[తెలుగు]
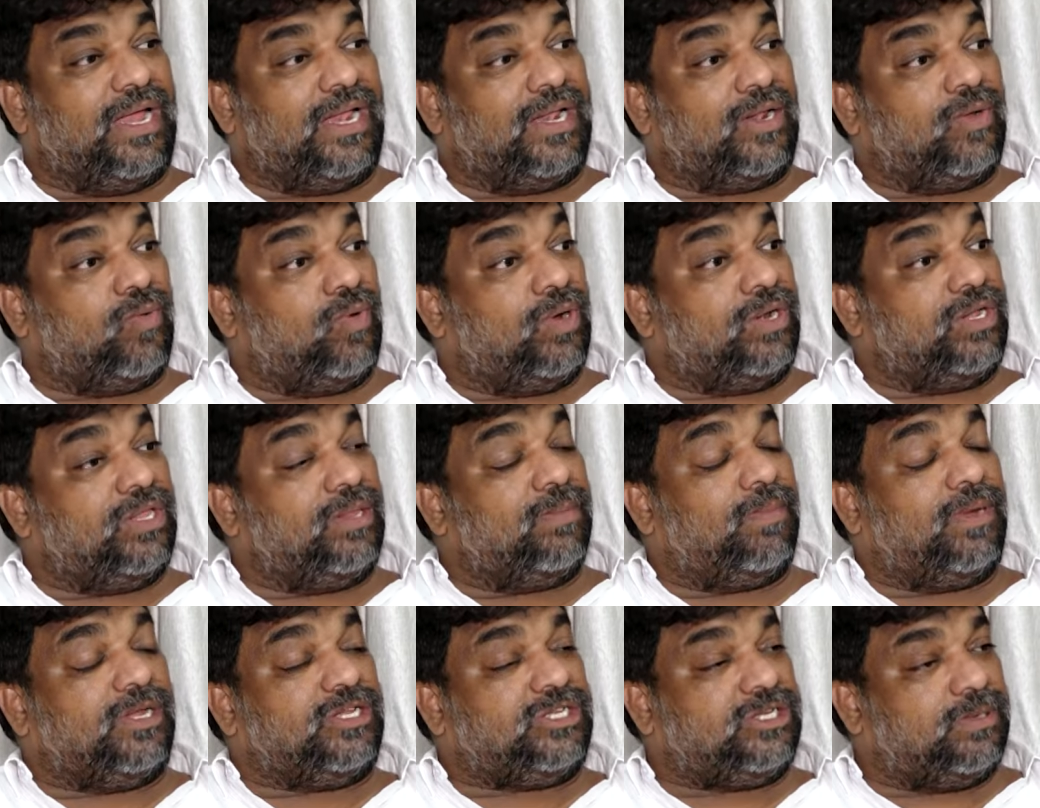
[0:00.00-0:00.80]
వెళ్ళడం
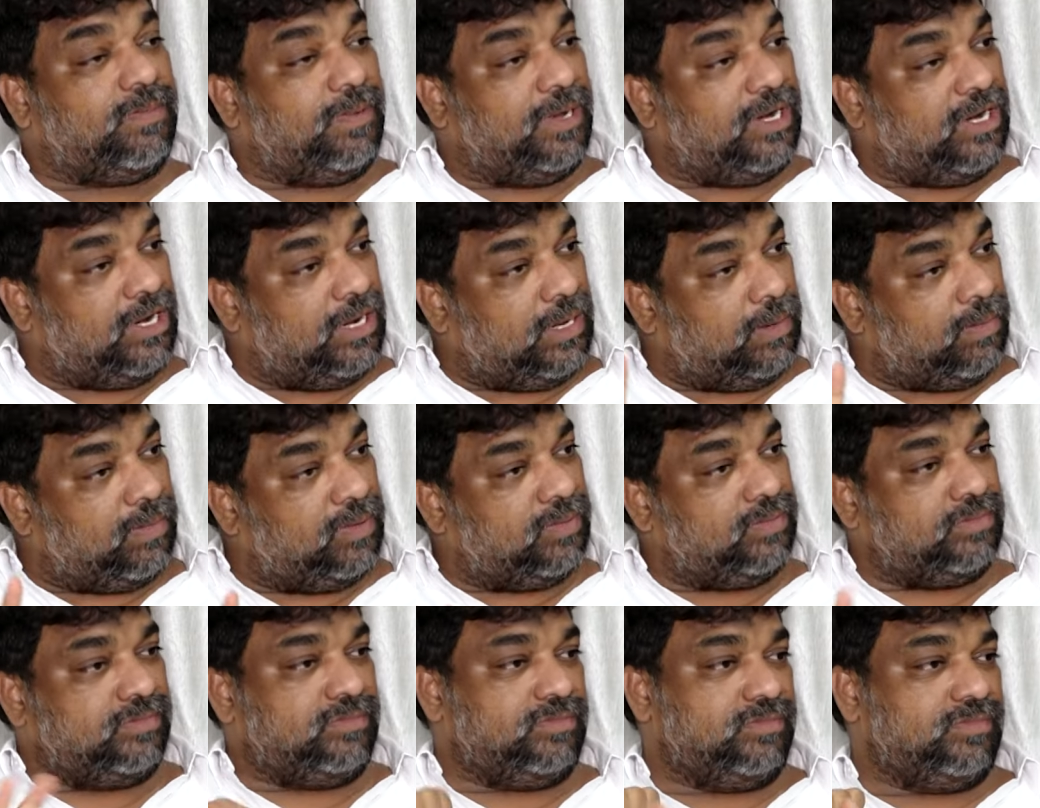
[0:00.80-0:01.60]
అనేది మంచి
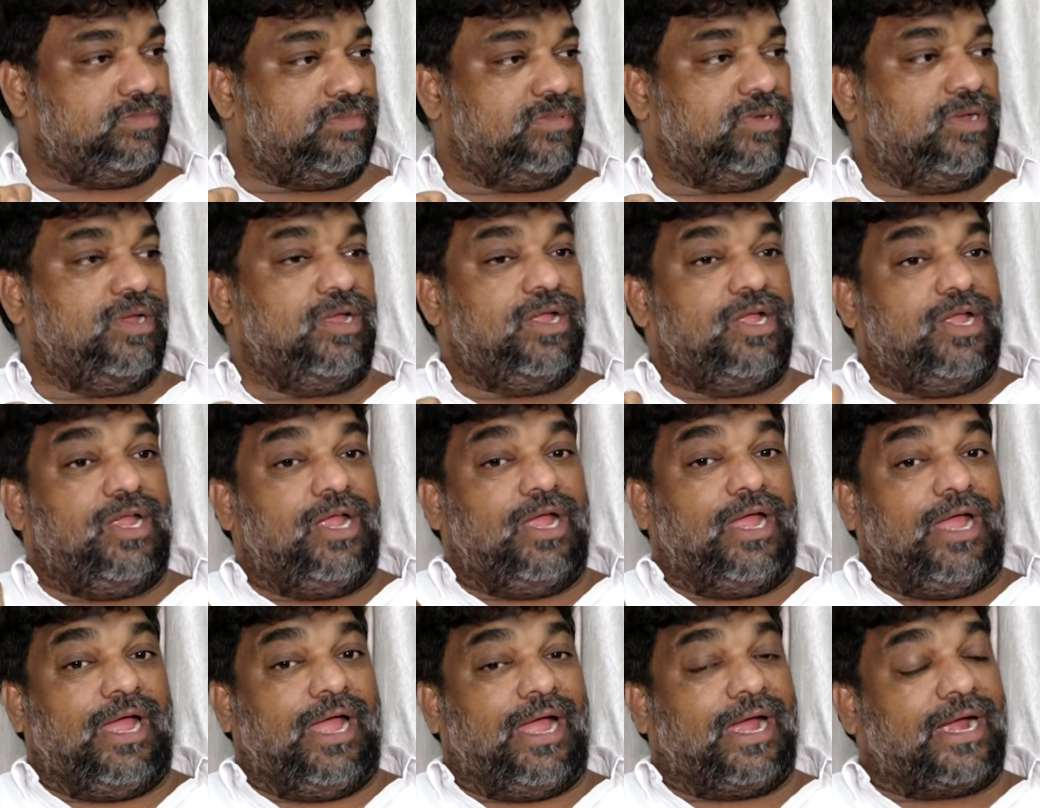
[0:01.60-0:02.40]
పరిణామం
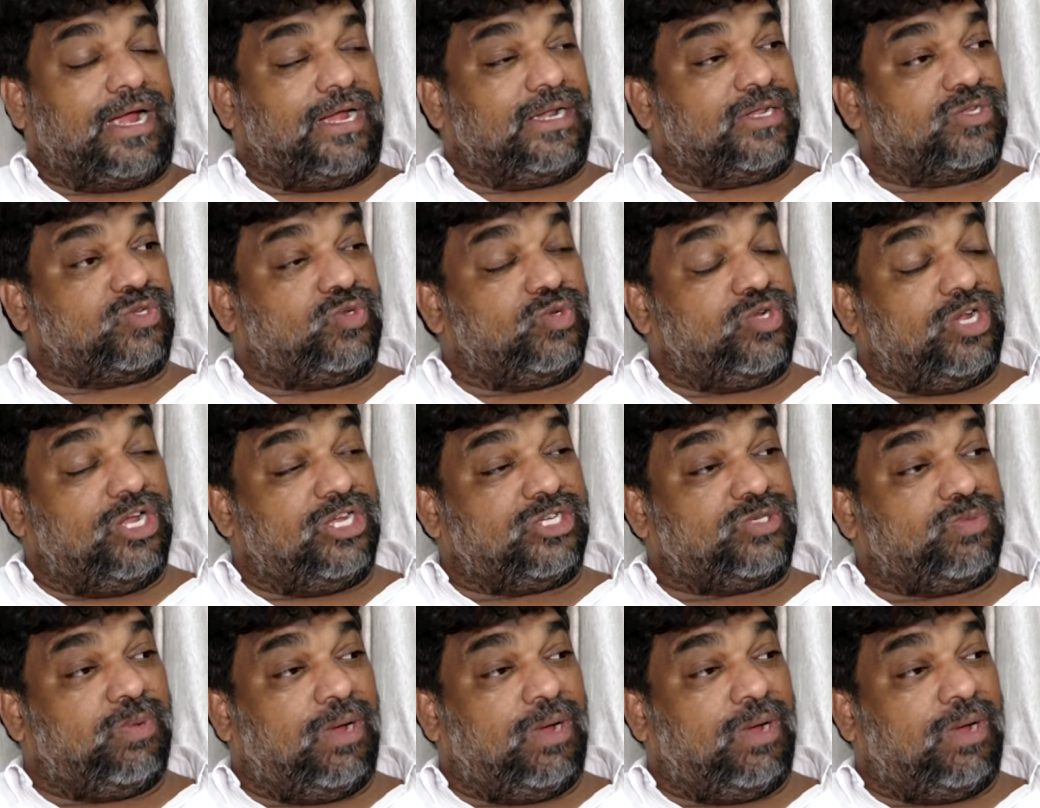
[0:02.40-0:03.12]
అక్కడ సురేష్